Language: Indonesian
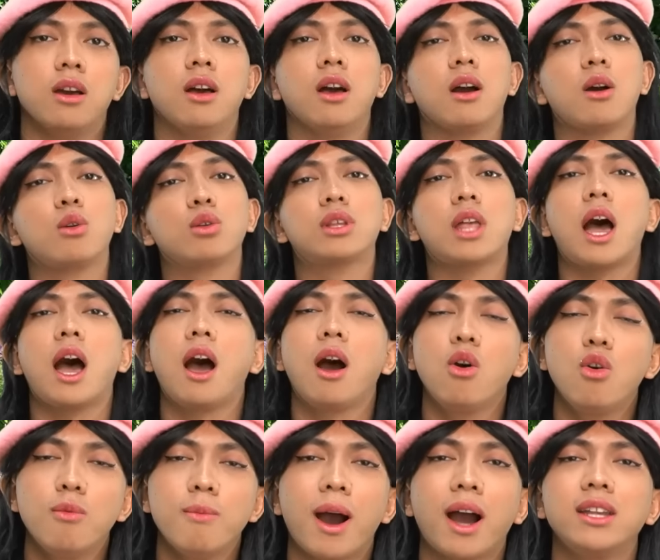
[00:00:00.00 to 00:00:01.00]
Aku
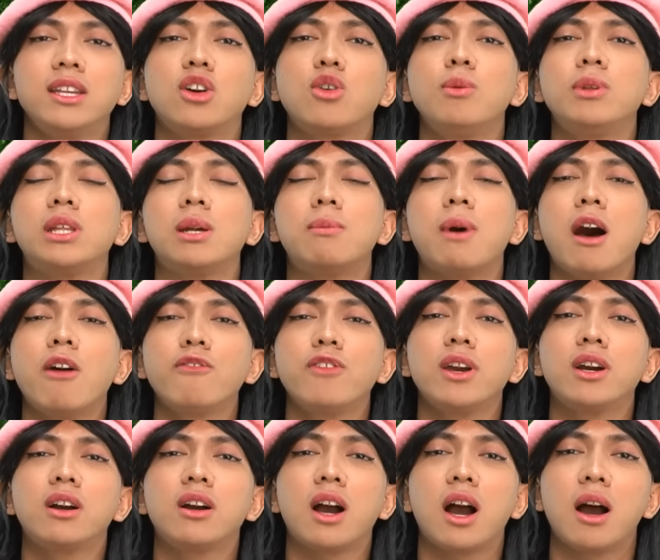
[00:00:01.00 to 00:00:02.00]
tahu, makanya aku minta maaf
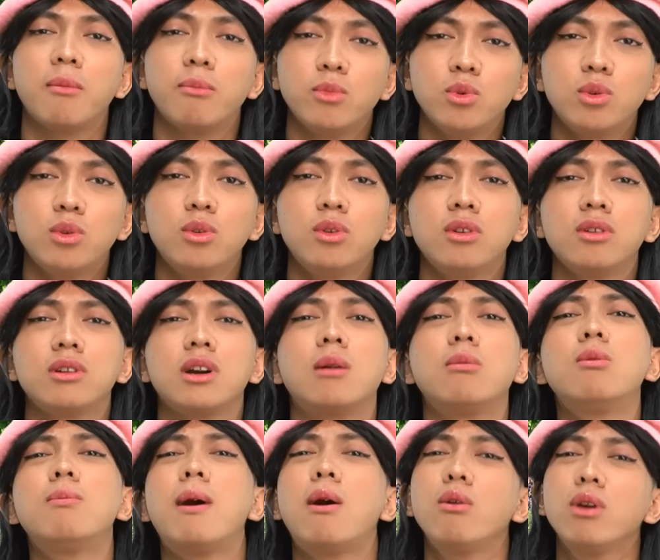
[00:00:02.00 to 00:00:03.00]
ya ke kamu.
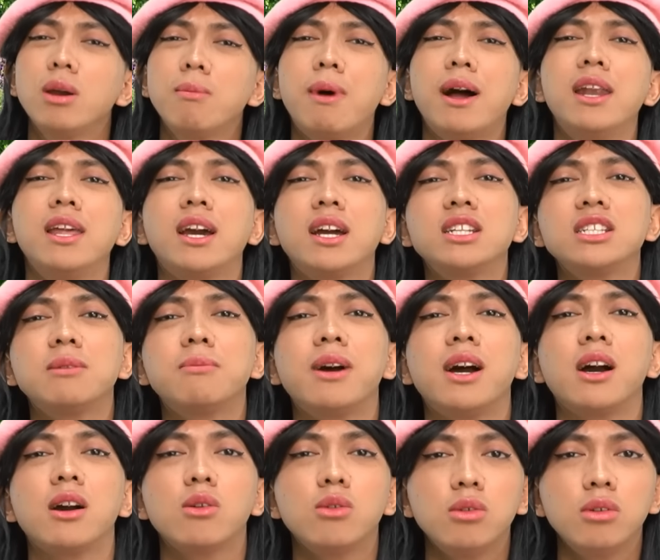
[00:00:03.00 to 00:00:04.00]
Kamu mau ya balikan
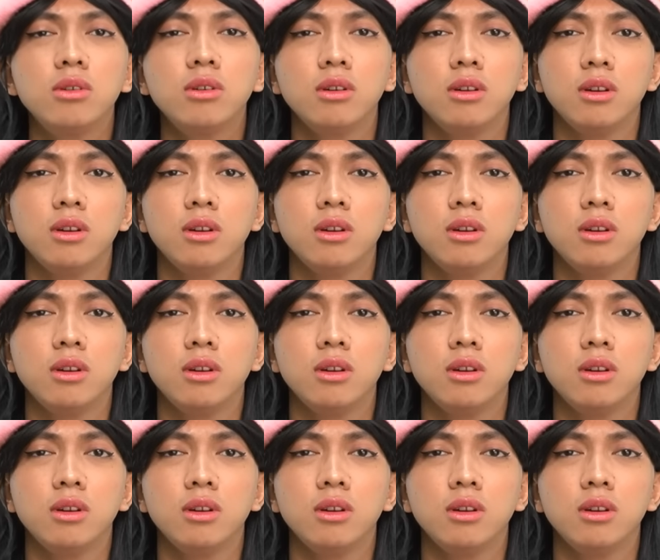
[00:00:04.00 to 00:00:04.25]
sama aku?